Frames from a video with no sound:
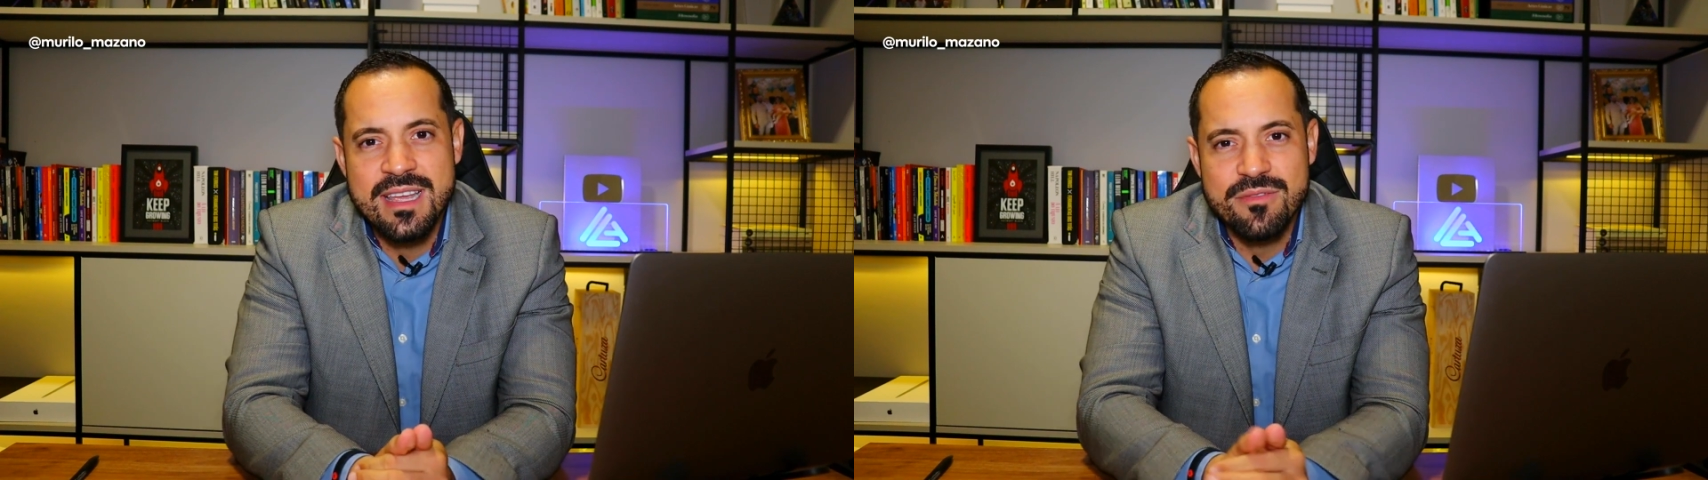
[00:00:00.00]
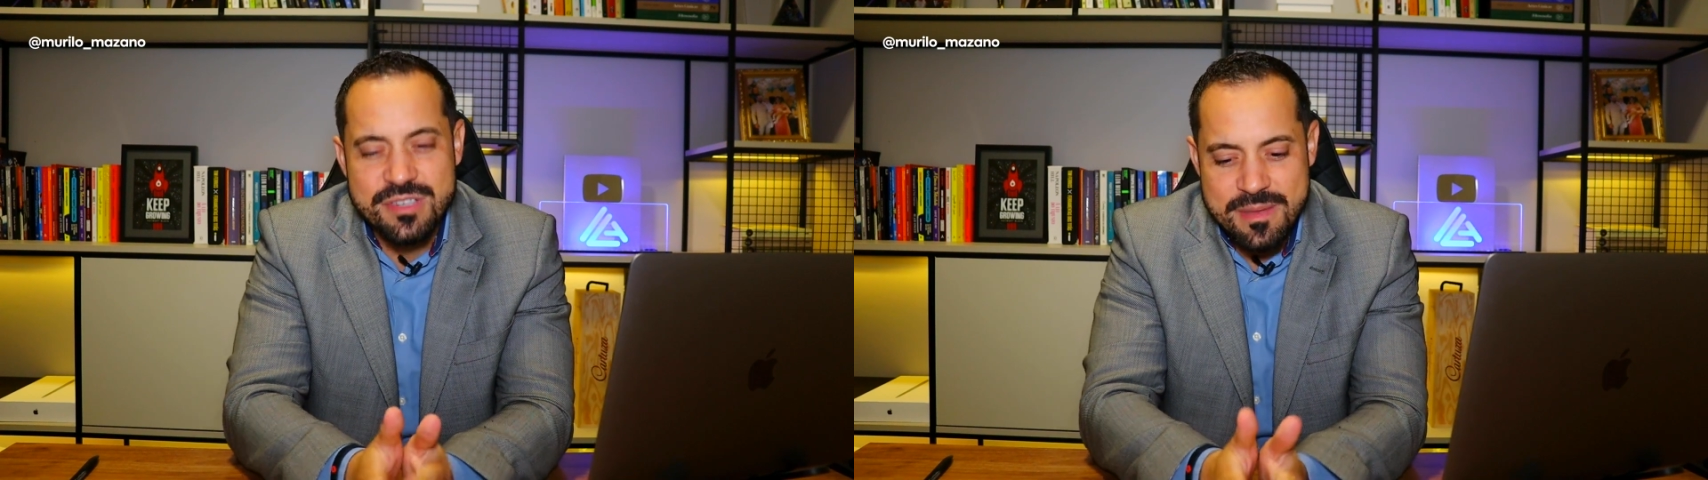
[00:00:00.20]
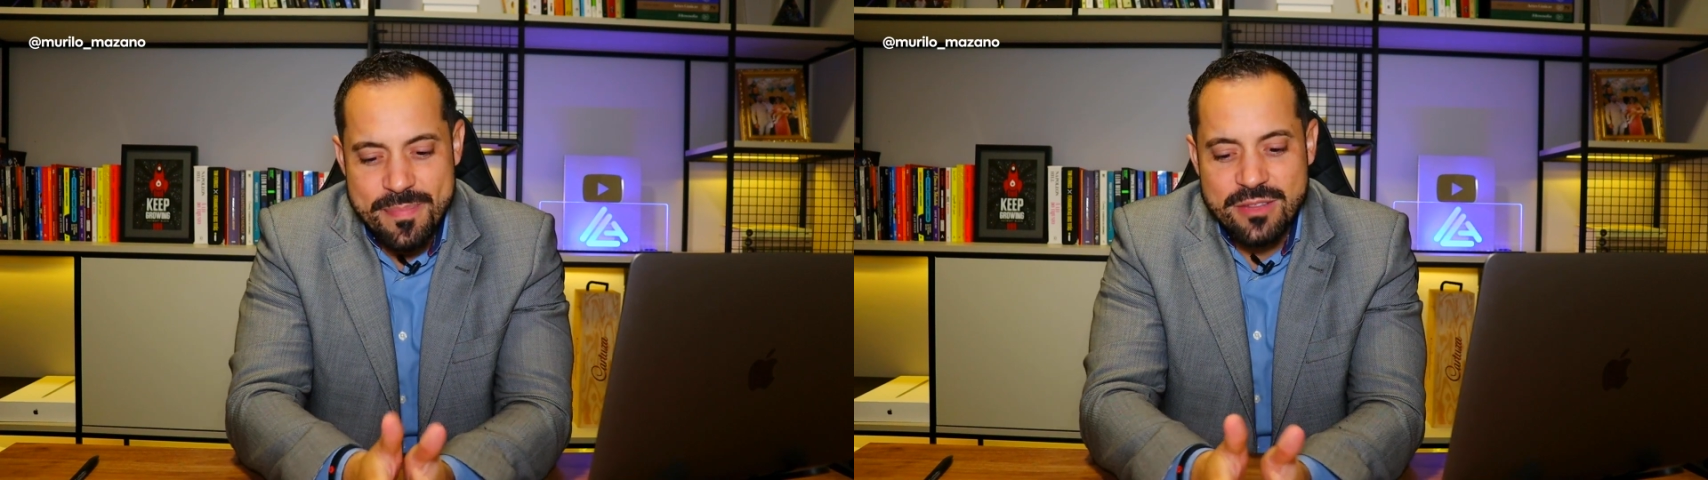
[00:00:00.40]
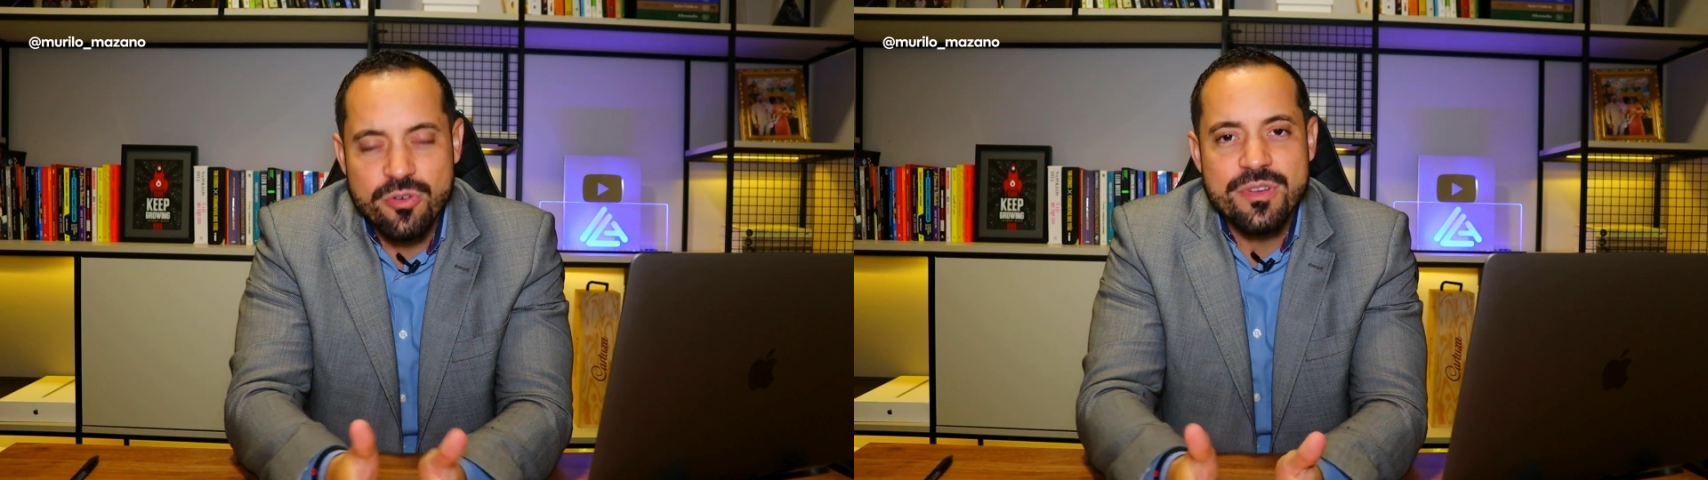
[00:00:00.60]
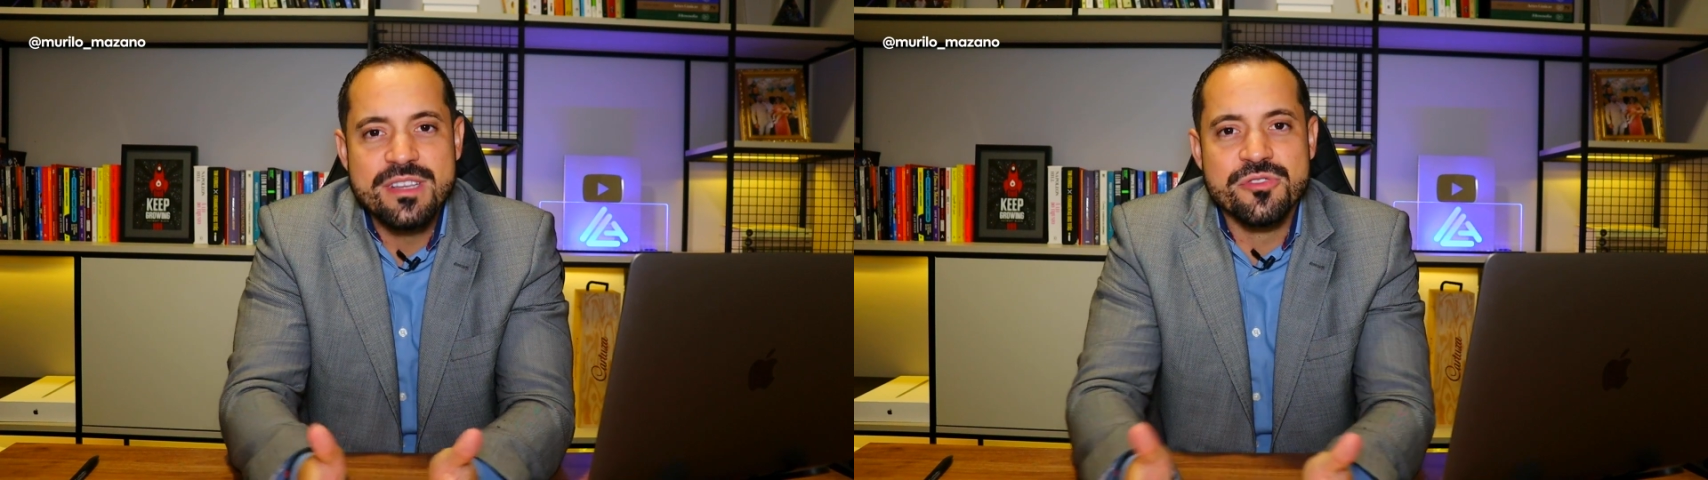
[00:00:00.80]
e você
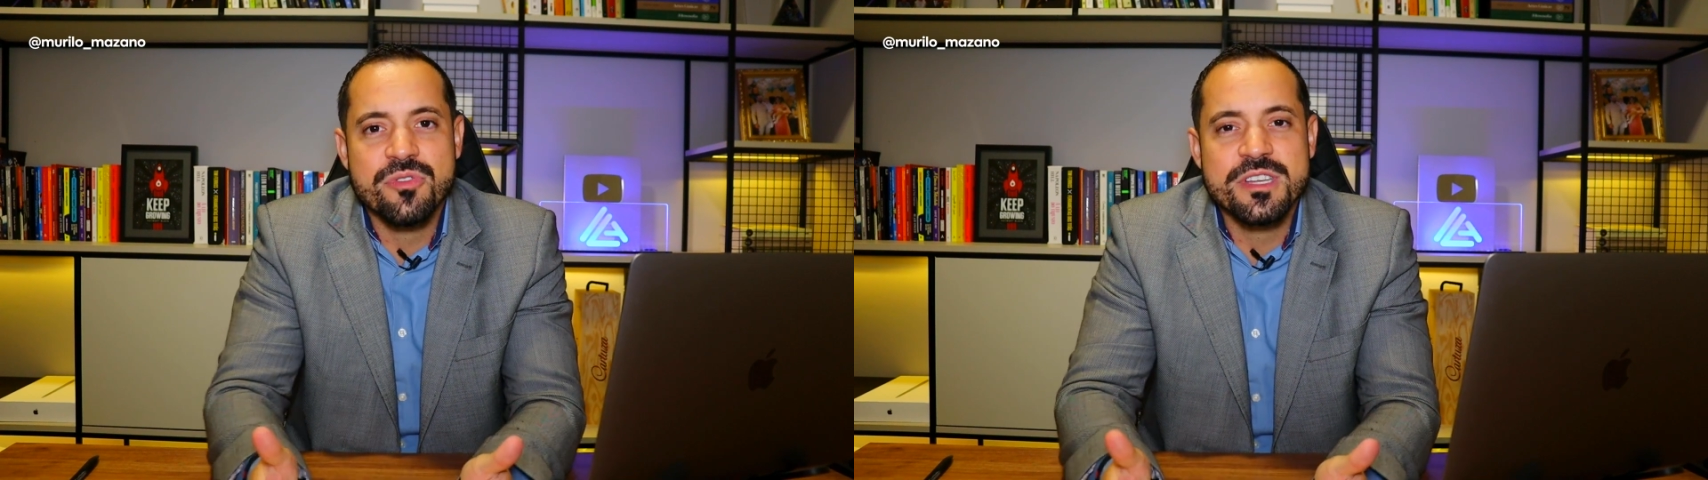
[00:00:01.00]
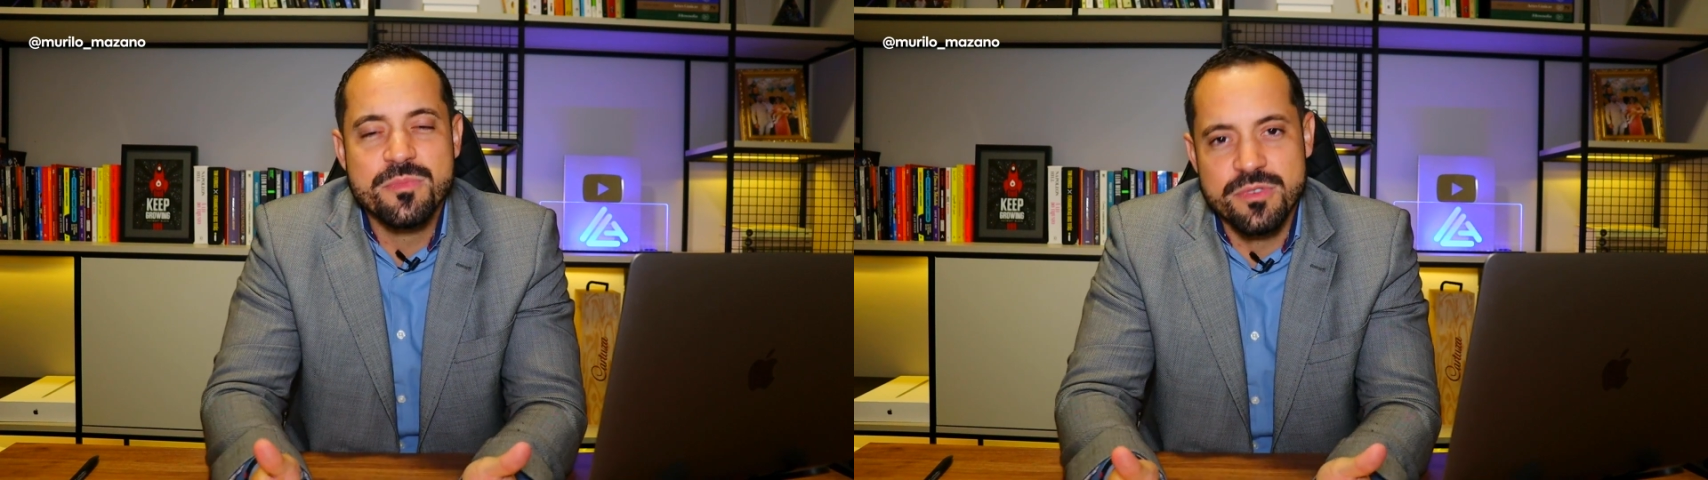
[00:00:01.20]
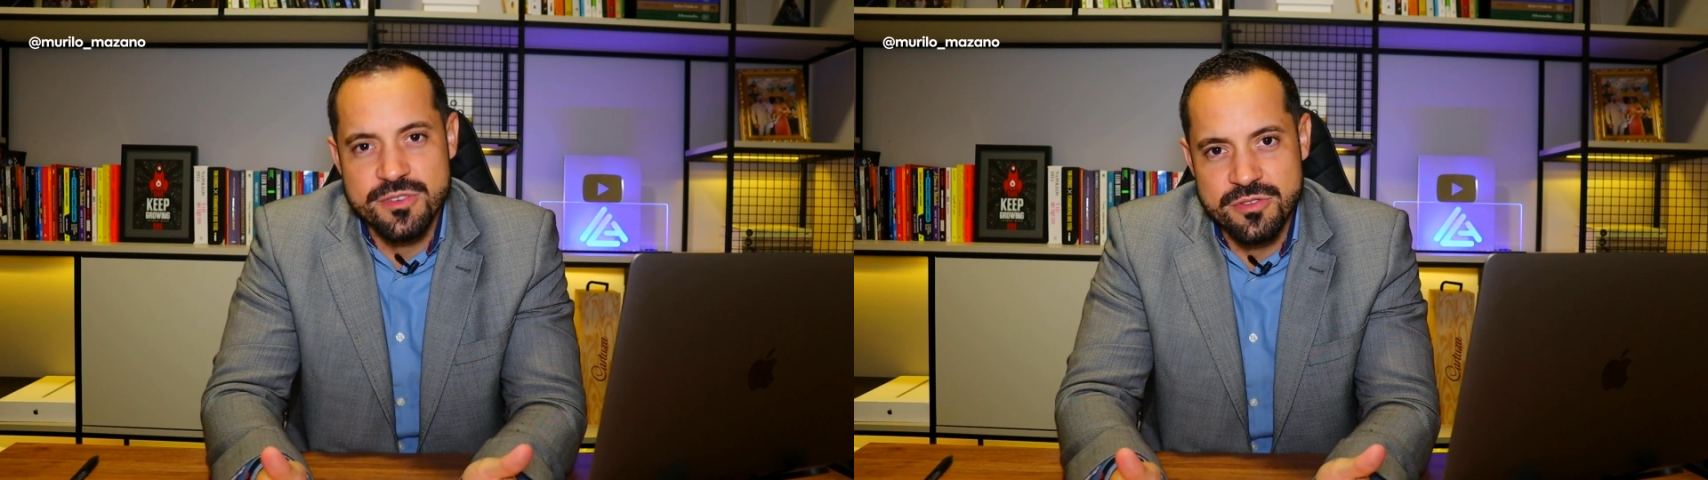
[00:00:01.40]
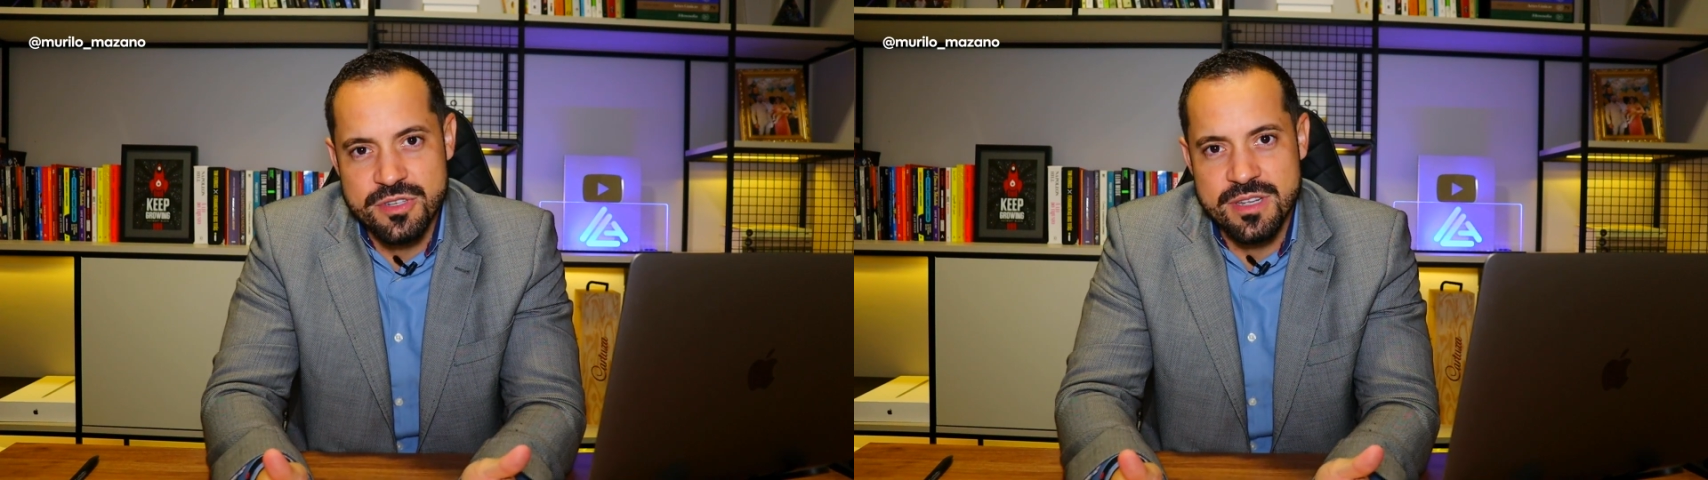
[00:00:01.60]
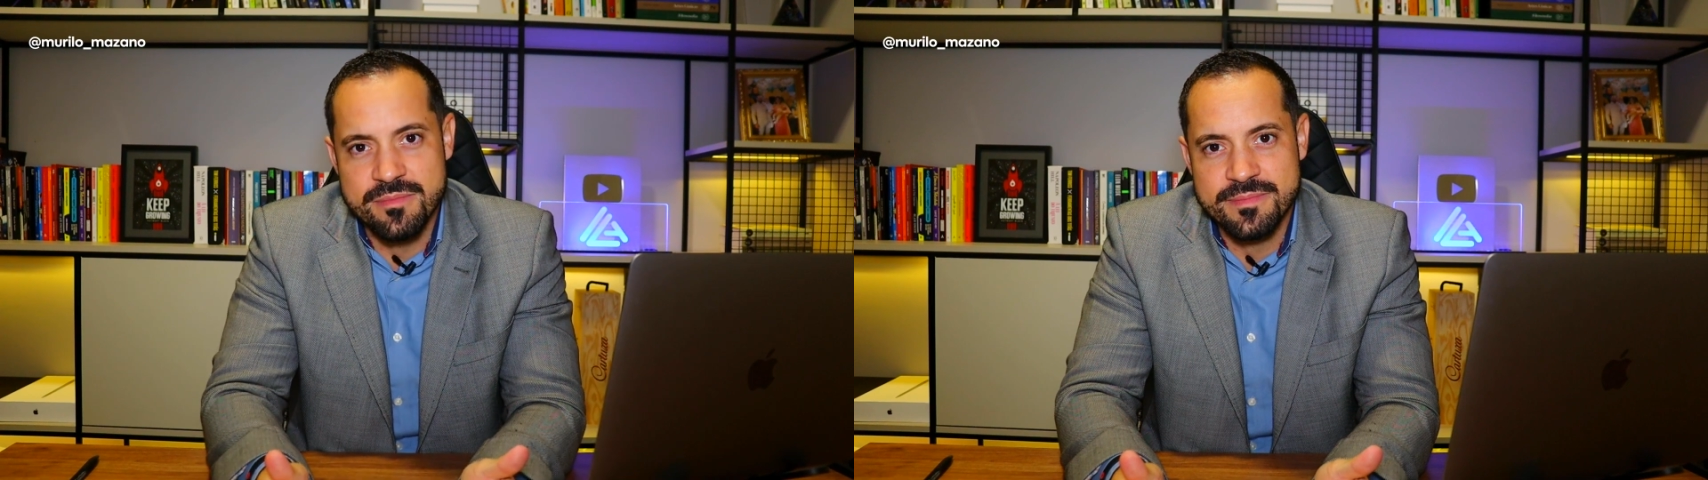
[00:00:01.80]
padronizou isso para o seu
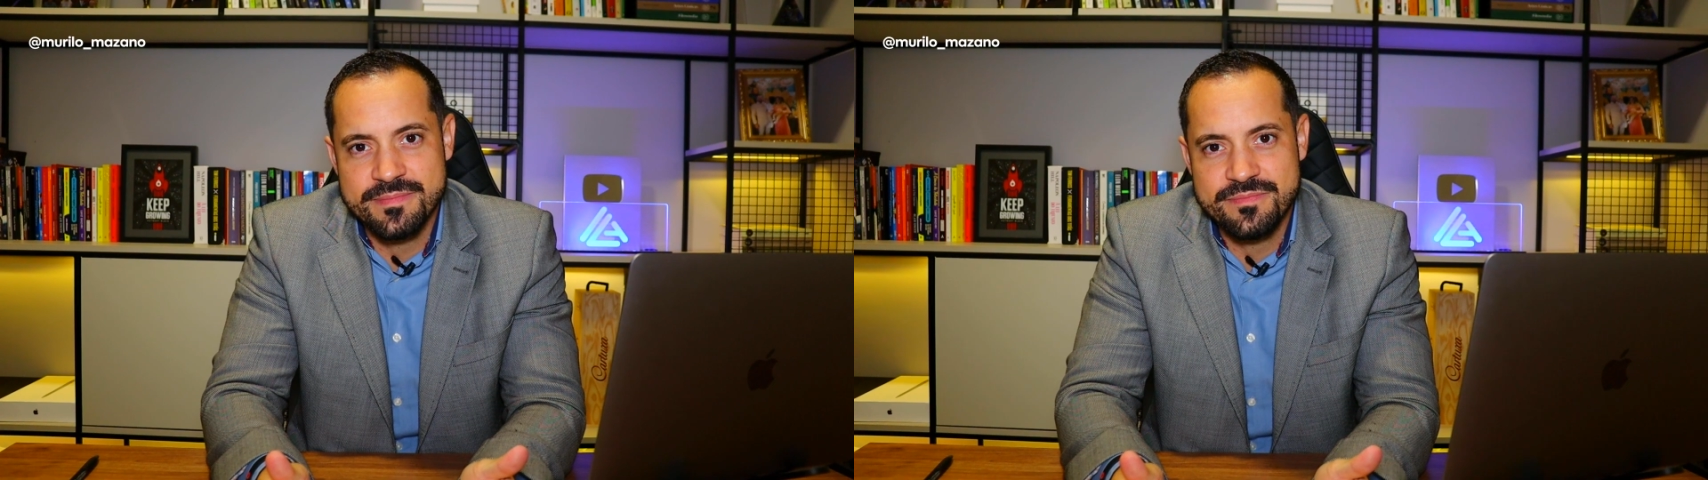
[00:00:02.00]
time.